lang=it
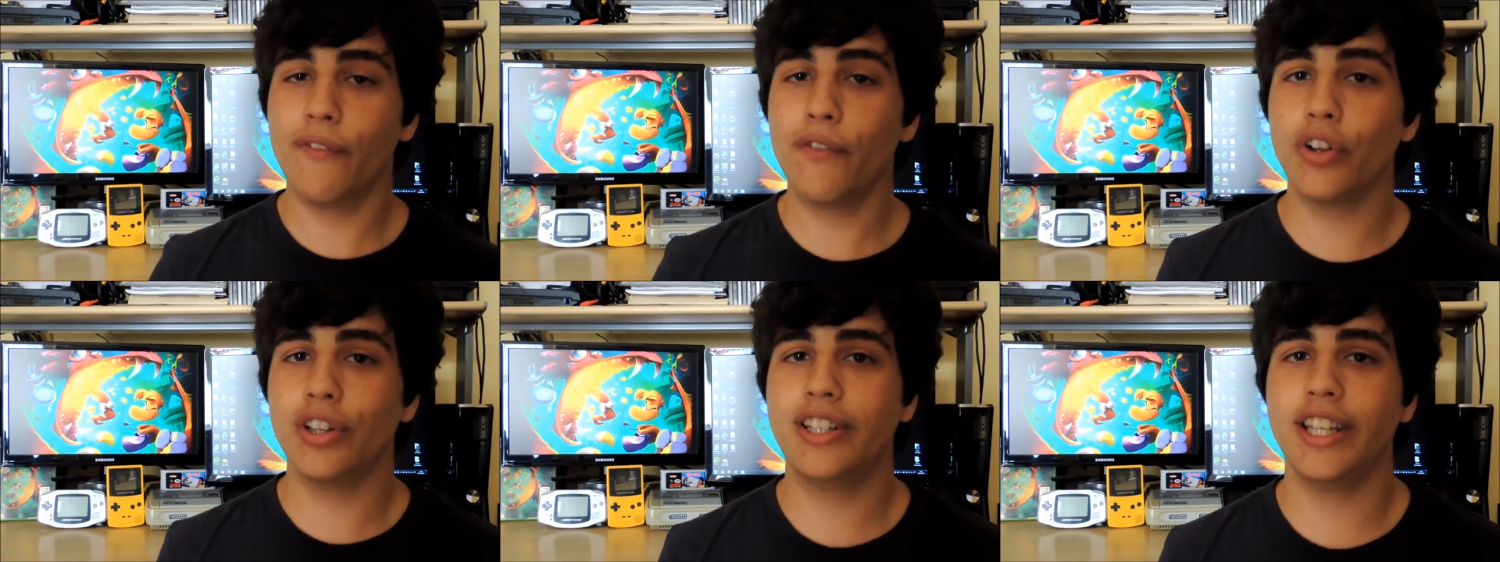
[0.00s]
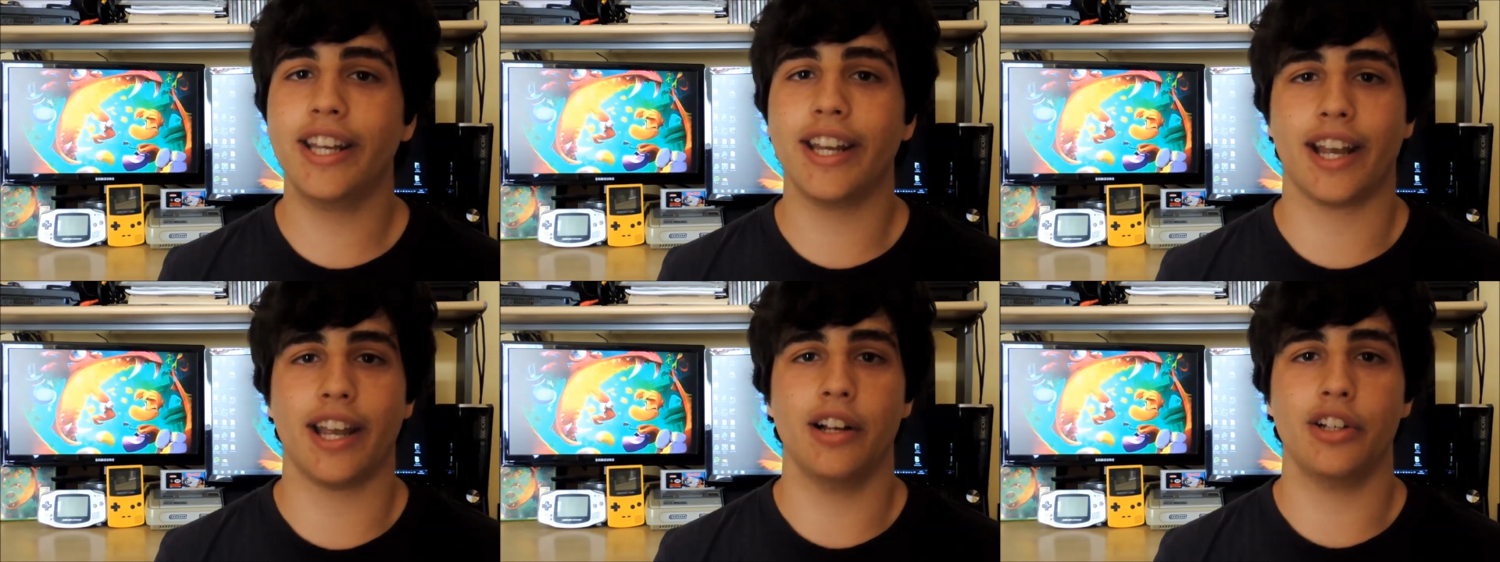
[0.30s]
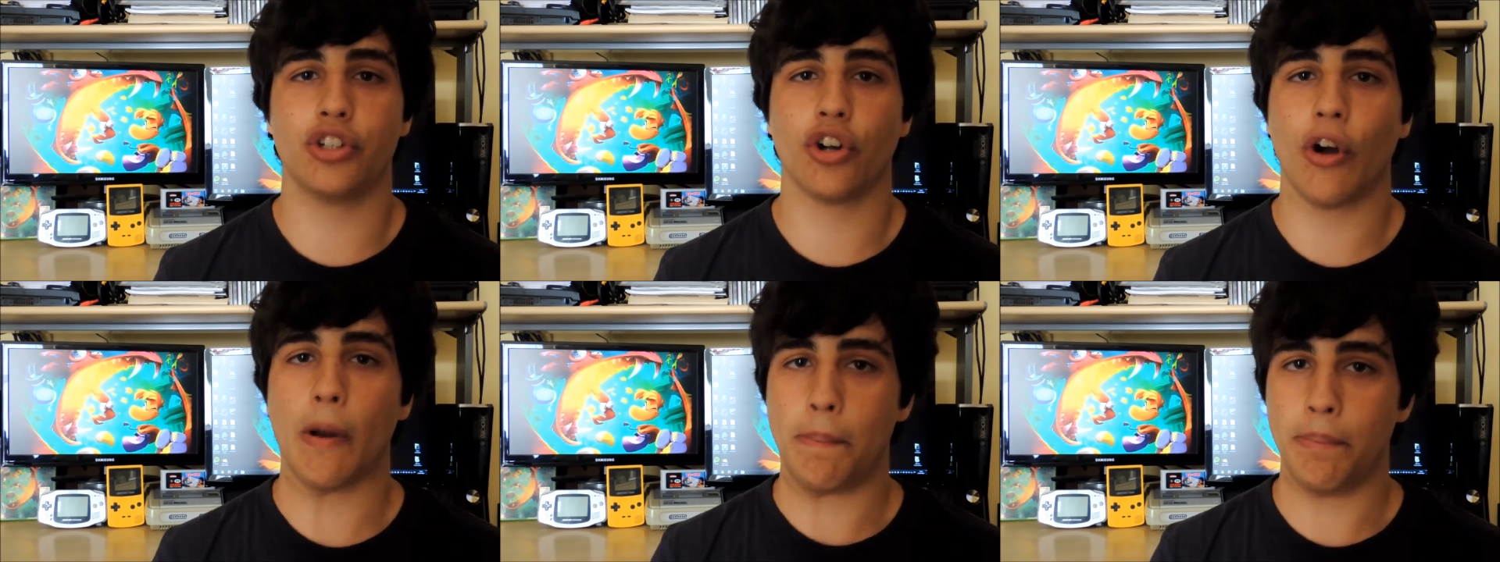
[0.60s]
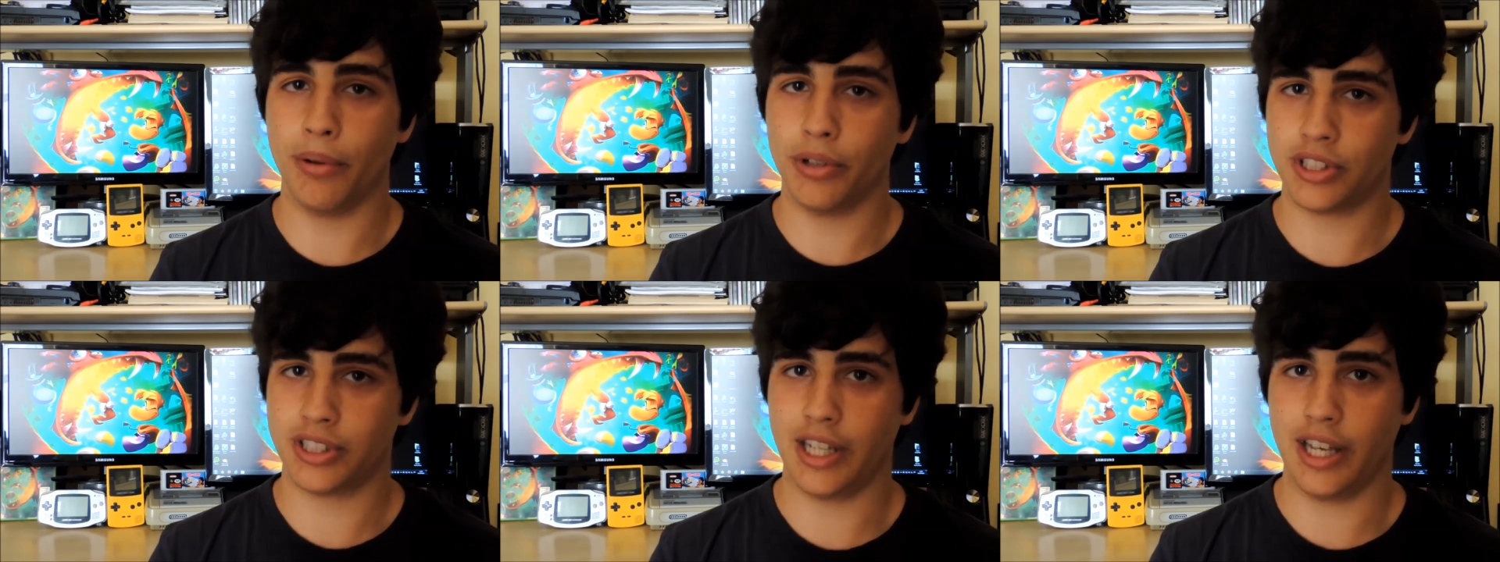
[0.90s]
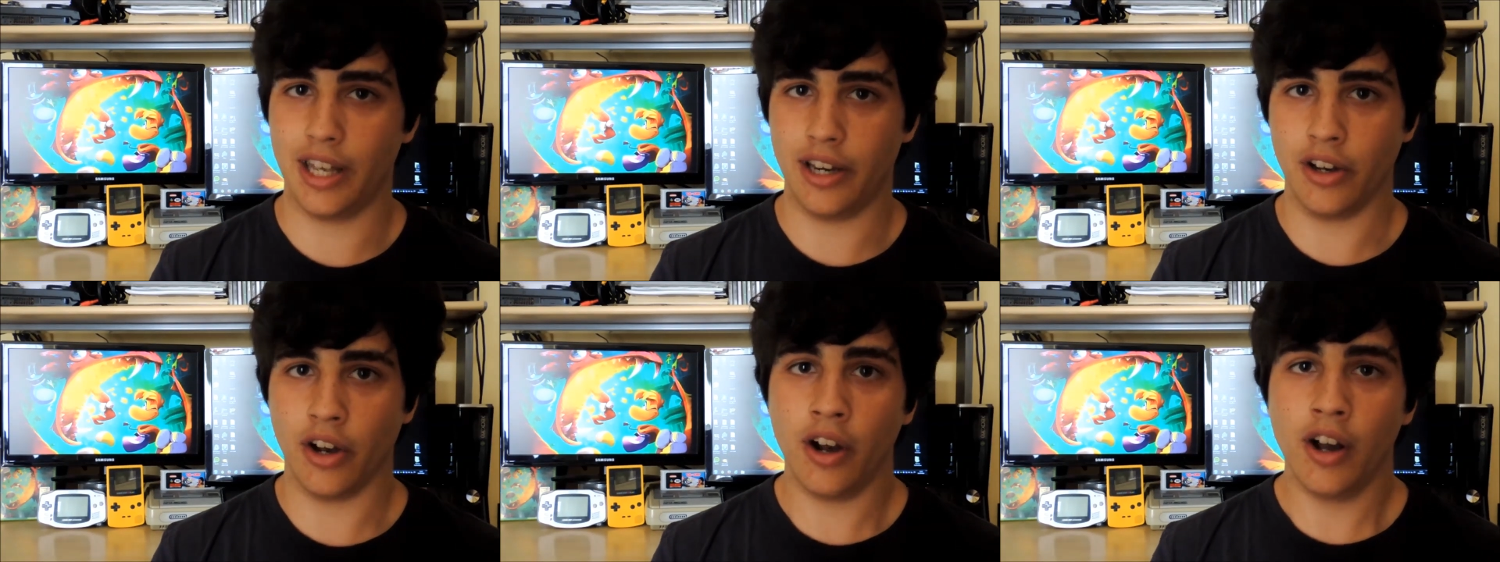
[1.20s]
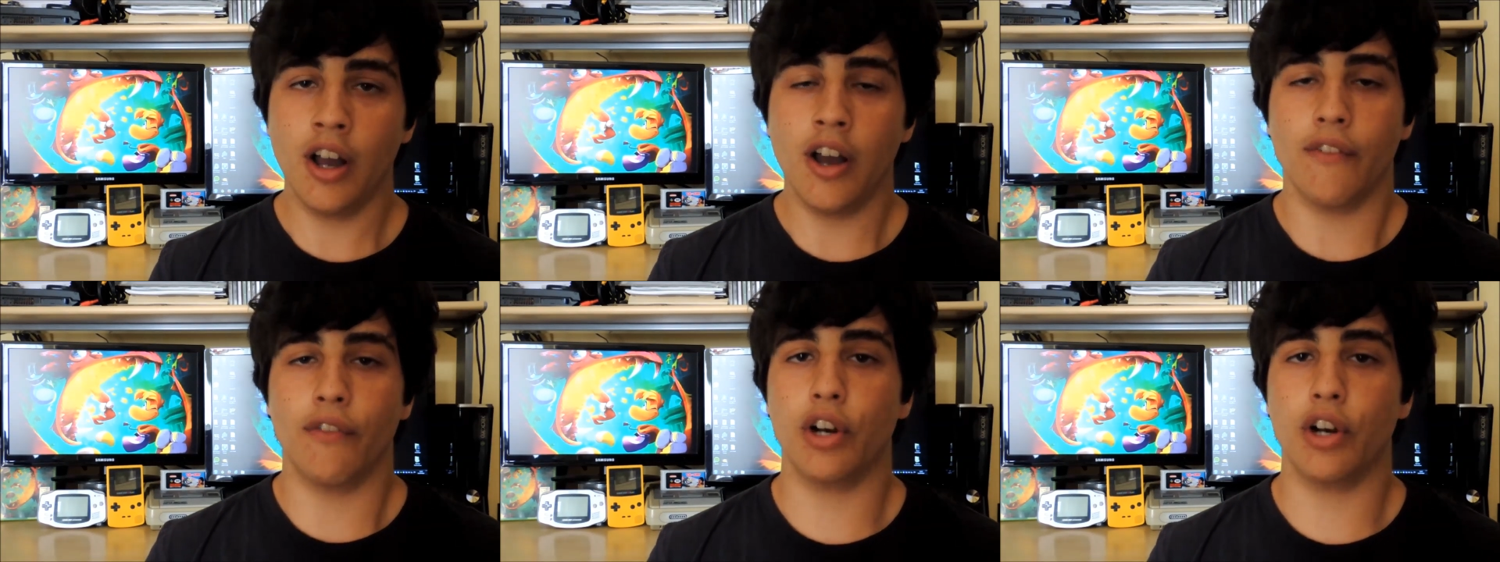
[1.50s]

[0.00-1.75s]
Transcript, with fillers: Non vuol dire che il gioco è più serio.